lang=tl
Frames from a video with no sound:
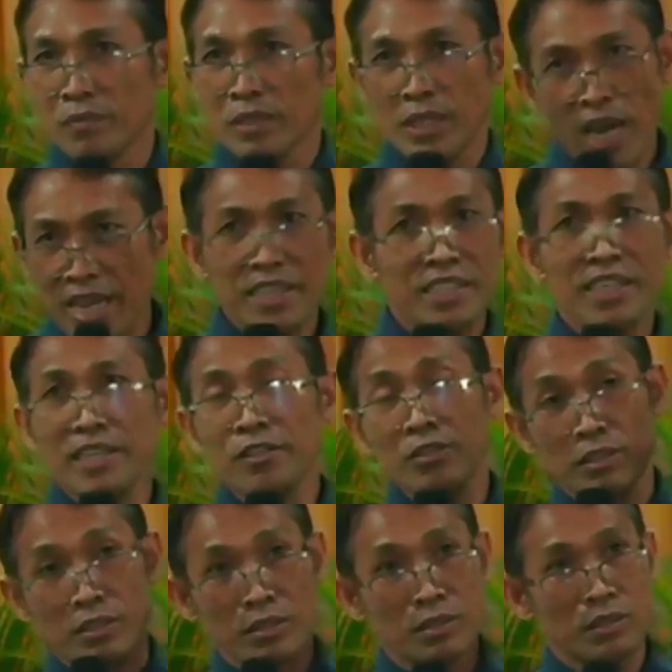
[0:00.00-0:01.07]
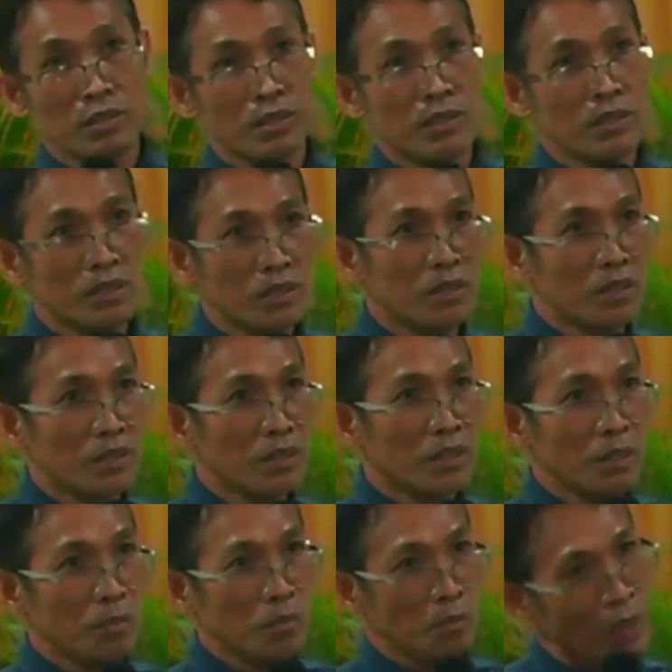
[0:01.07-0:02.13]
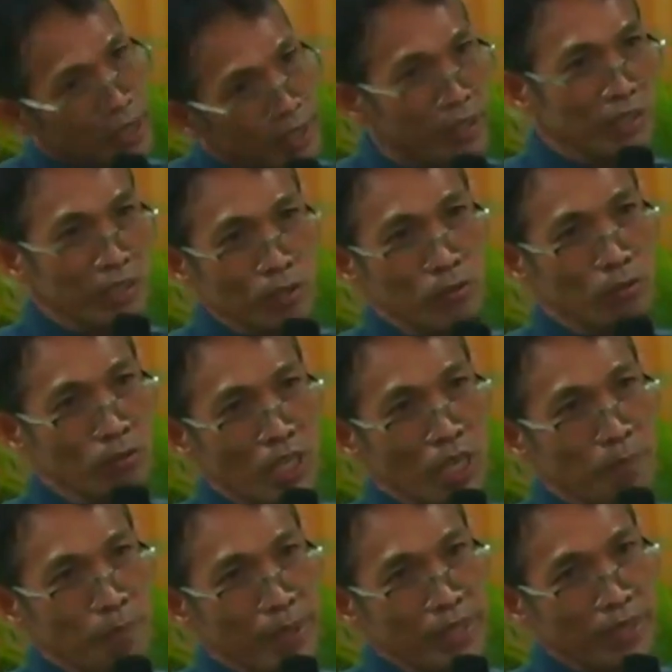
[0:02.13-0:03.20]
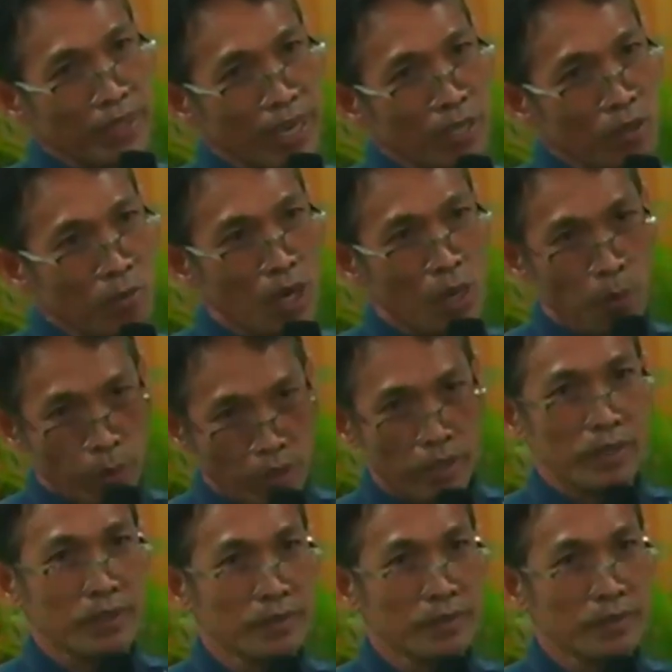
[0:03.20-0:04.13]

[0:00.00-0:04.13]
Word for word: Kaya niya yun. Bakit inutusan pa niya tayong mag-pray?